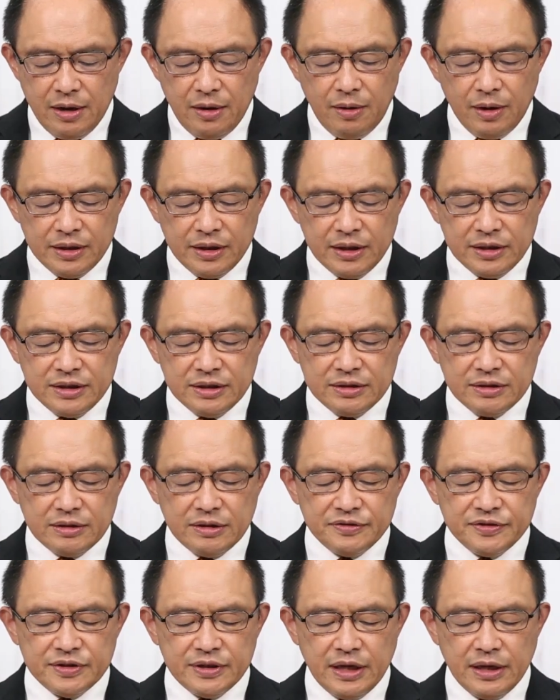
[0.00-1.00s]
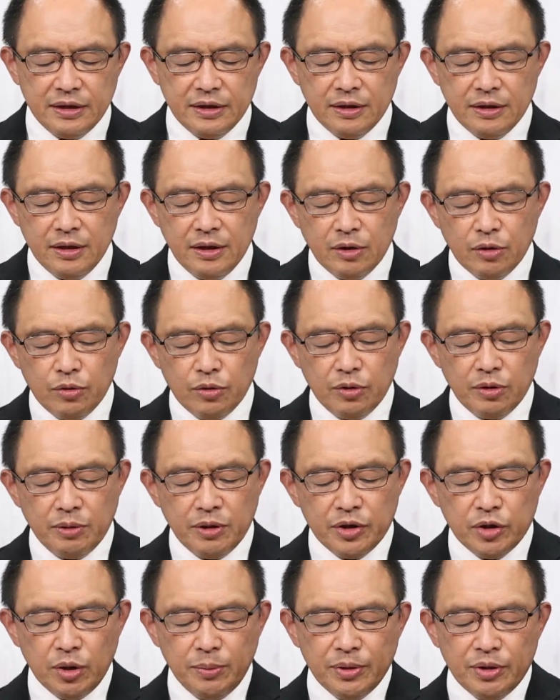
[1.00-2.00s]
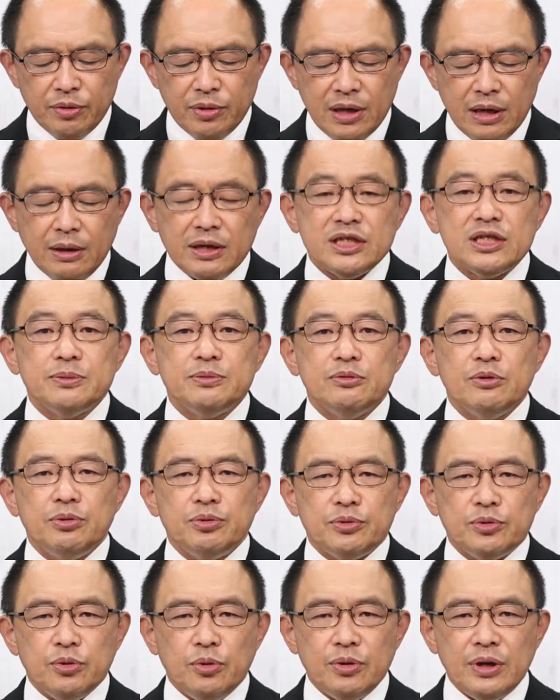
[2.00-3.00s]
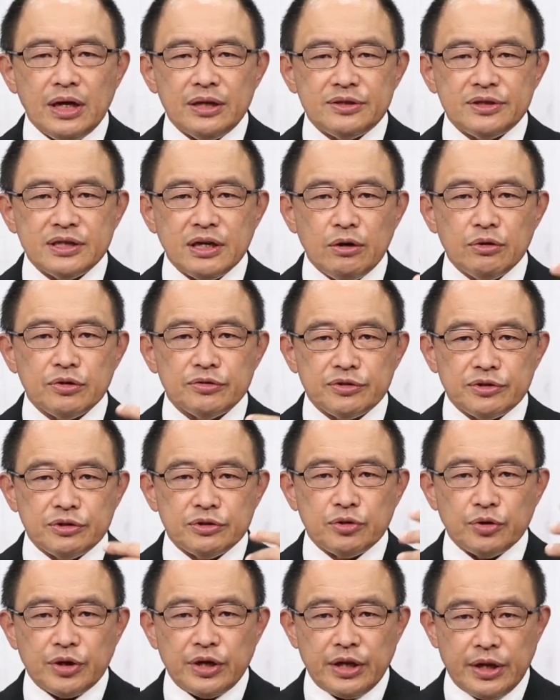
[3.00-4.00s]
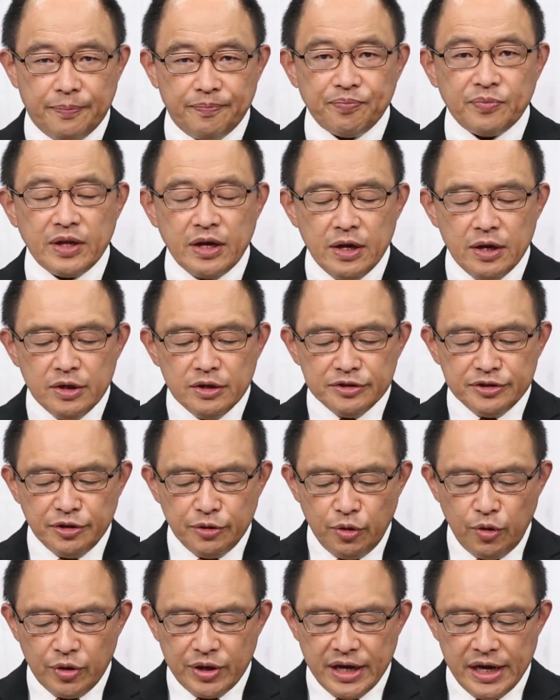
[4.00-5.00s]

私たちはですねこの人々が自分を不当に扱おうとするときにその